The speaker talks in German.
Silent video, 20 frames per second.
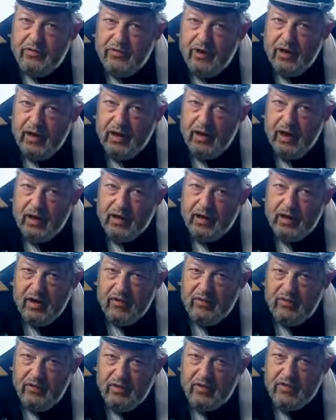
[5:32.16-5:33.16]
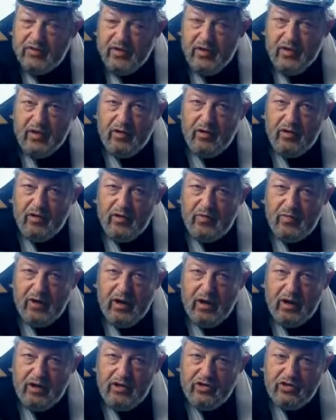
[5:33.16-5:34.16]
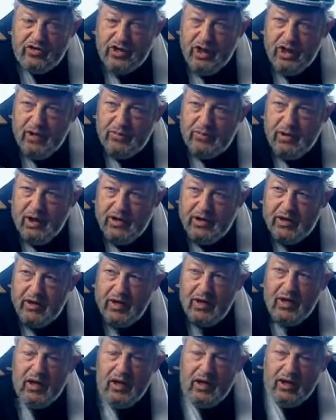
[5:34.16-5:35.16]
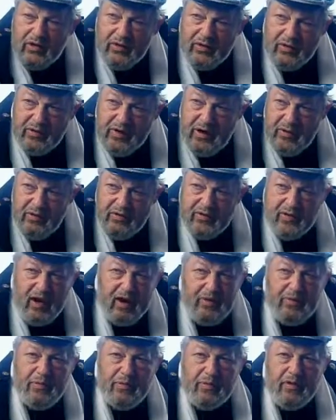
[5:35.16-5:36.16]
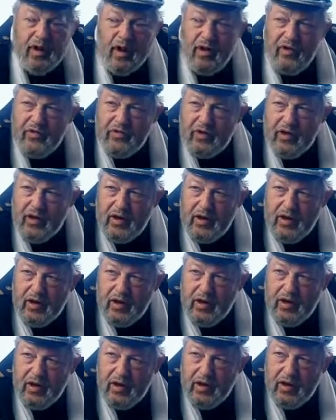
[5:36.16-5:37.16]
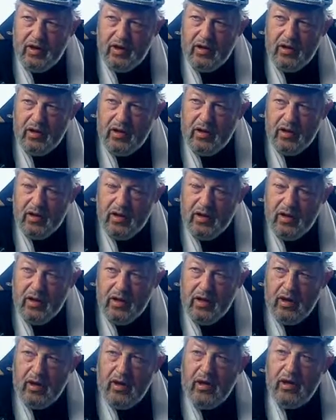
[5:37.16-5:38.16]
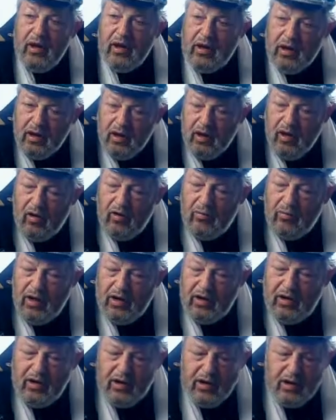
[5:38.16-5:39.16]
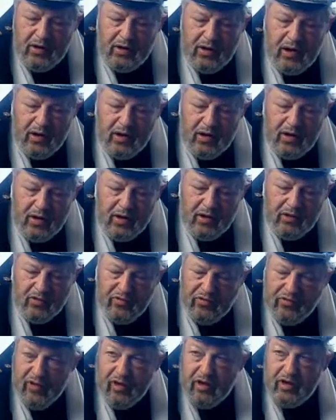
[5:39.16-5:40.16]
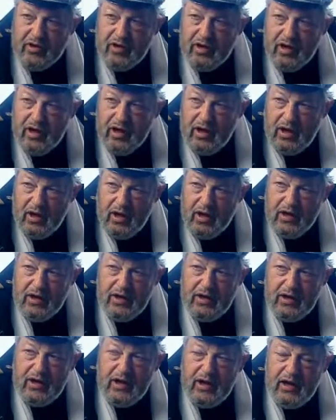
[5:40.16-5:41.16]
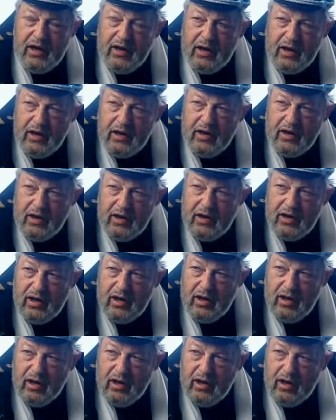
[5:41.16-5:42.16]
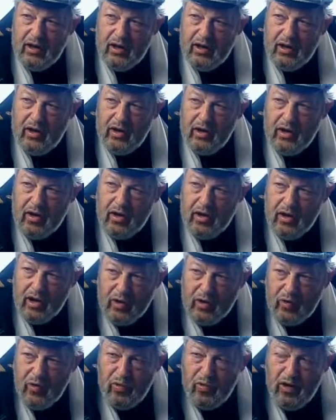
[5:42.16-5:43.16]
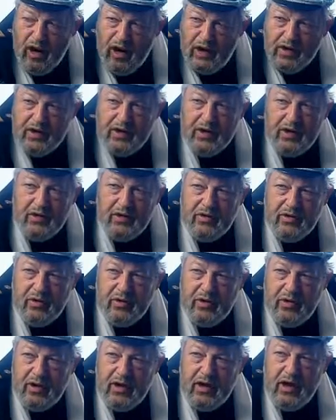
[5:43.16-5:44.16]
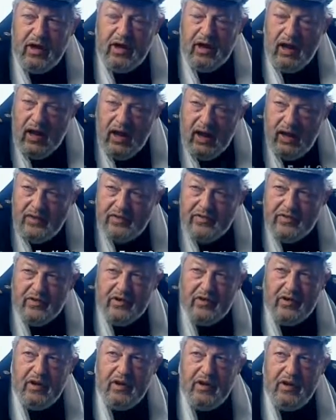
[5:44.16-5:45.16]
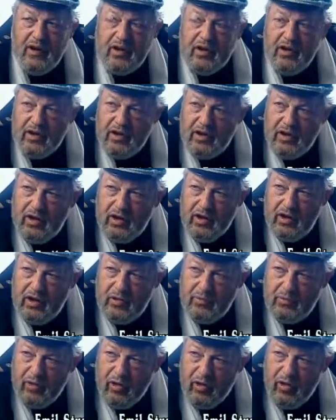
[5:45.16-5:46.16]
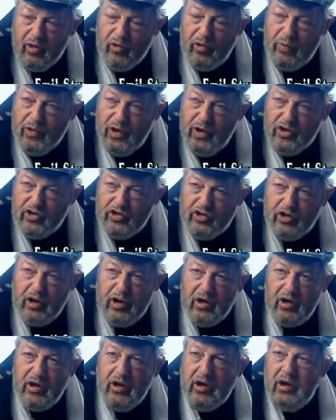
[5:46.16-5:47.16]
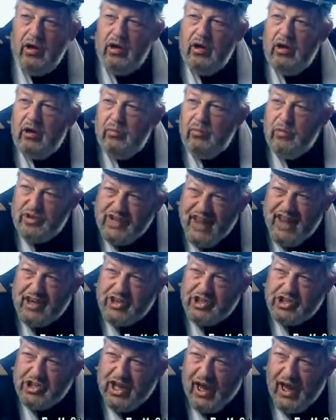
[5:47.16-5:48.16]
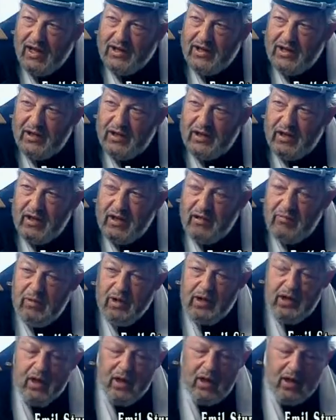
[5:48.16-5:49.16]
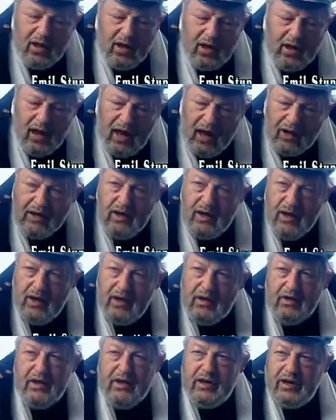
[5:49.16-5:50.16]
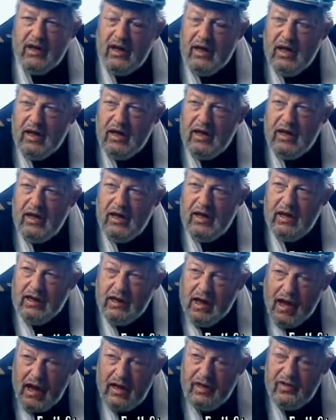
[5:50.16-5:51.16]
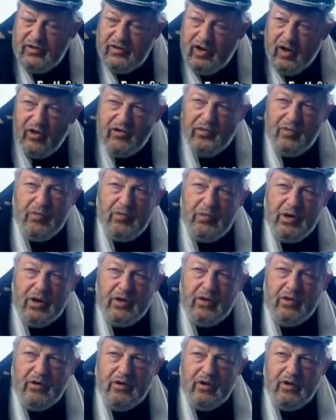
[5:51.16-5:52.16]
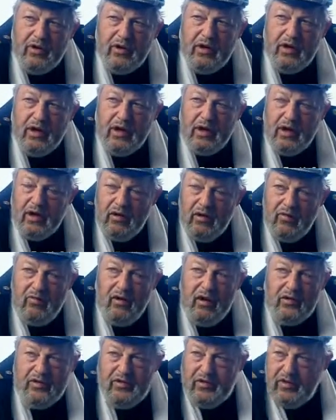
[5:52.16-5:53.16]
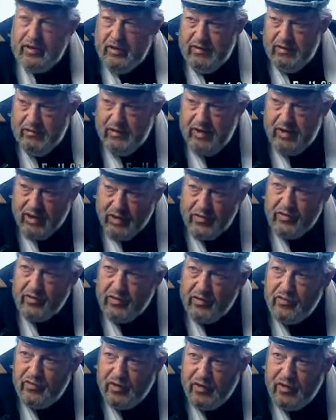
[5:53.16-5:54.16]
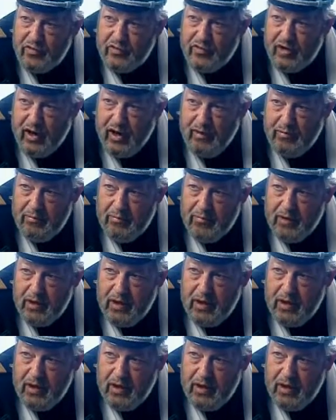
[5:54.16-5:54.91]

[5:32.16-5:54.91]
es wäre eigentlich ein Vorzeige-Europa entstanden. Man hätte zu dem Zeitpunkt. Die erste Republik, die Brüssel direkt untersteht. Genau, man hätte äh, sofort in die, in die äh, EU eintreten können als äh, europäischer äh, Modellstaat. Man hätte an der DDR alles ausprobieren können, was wir jetzt noch vor uns haben.